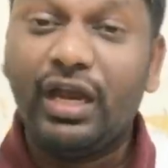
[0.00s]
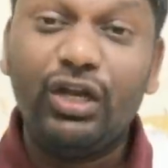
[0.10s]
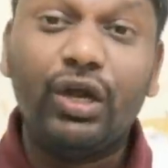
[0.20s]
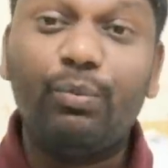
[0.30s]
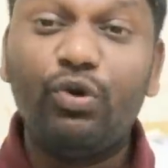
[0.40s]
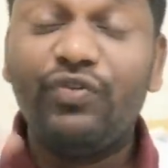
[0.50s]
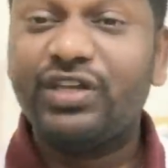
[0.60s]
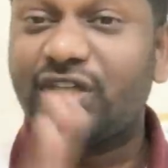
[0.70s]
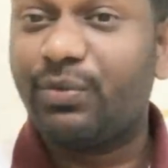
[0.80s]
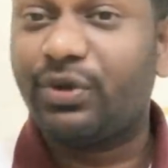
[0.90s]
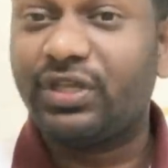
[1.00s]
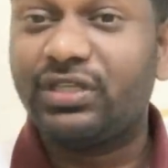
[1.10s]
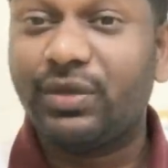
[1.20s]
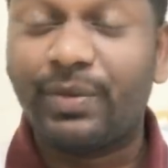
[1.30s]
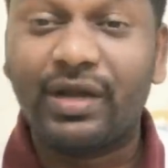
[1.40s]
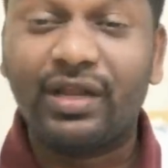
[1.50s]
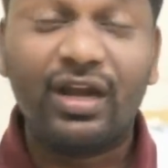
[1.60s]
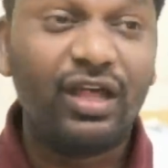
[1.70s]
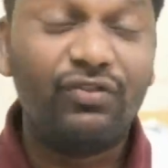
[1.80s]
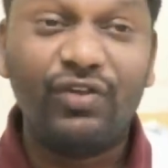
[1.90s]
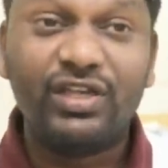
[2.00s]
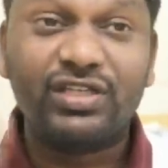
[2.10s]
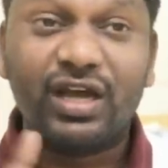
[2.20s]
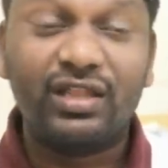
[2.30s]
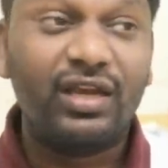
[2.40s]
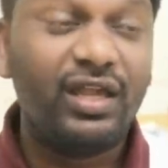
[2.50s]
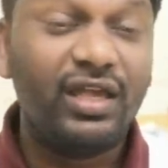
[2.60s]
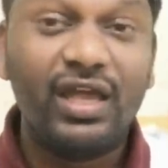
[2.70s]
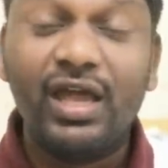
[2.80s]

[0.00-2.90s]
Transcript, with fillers: ఈ డబ్బులు వేస్ట్ అయిపోతాయని చెప్పి అంటారండి అది వేస్ట్ కాదండి